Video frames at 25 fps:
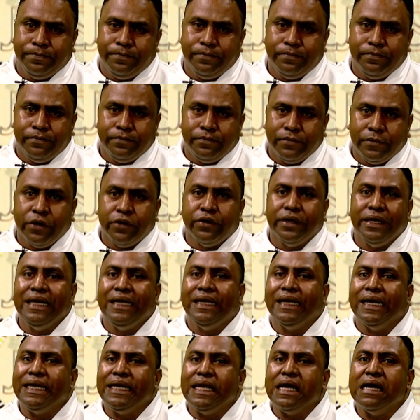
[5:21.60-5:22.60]
O
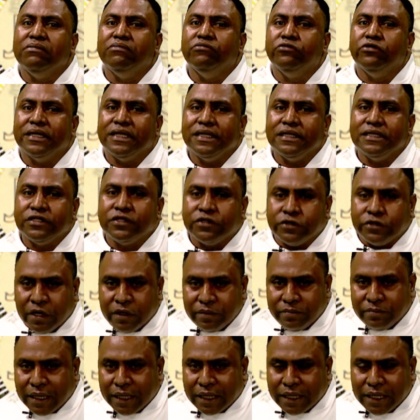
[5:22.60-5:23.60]
itania moris tomak.
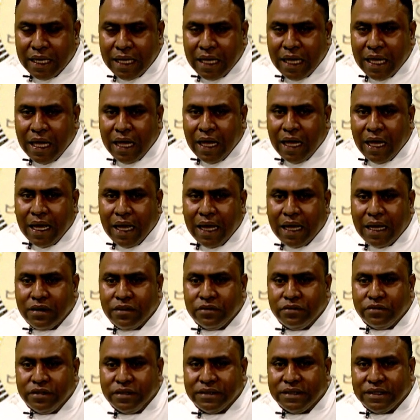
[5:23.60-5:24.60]
Hau
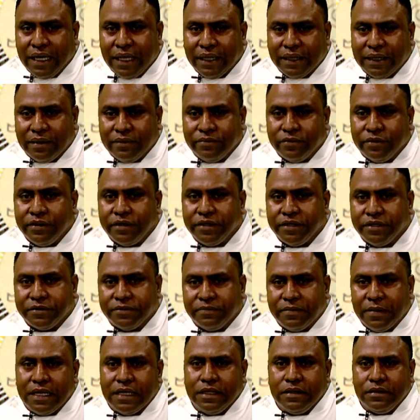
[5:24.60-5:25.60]
roce ita moris mai,
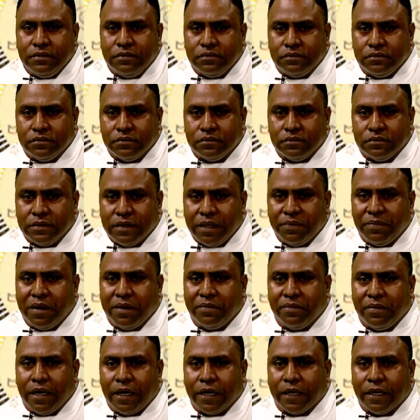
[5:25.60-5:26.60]
ne bemak
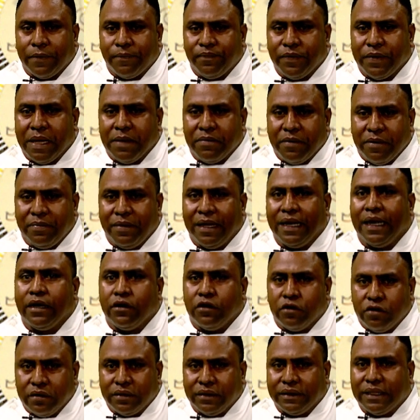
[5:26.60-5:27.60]
ema bela
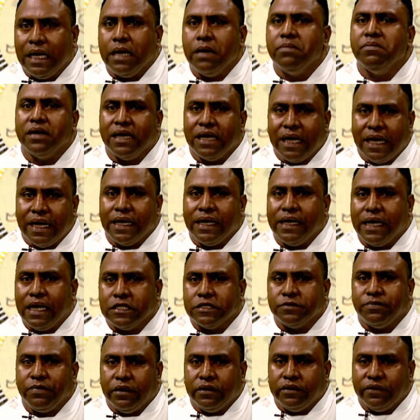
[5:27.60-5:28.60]
nota, ema bela hari
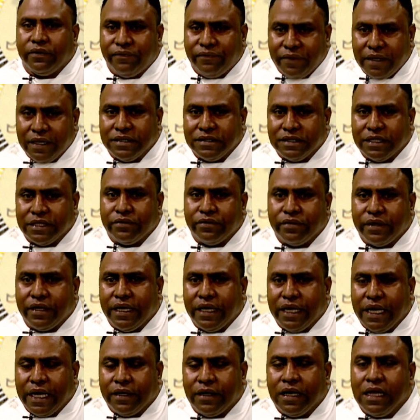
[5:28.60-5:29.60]
aspecto físico ninian,
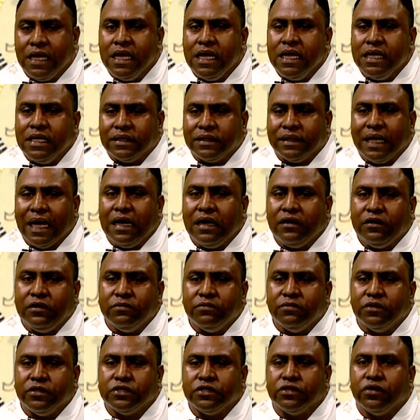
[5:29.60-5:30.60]
tanto mos
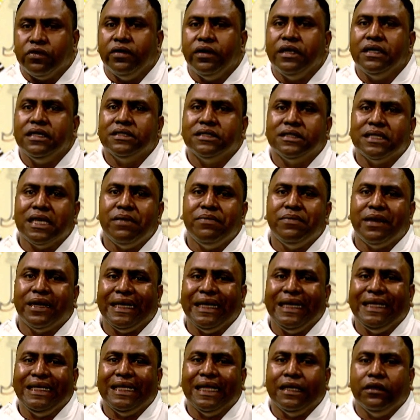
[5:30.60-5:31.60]
oinsamak ita
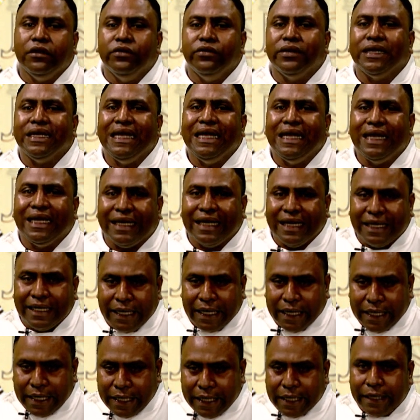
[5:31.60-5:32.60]
lori
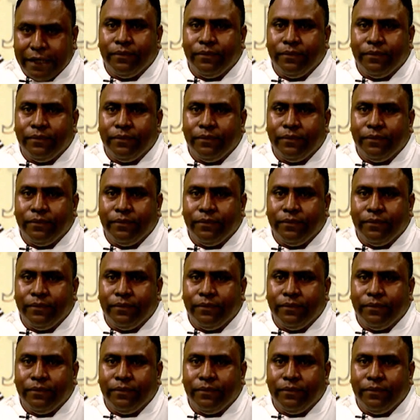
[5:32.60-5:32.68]
itaniaan,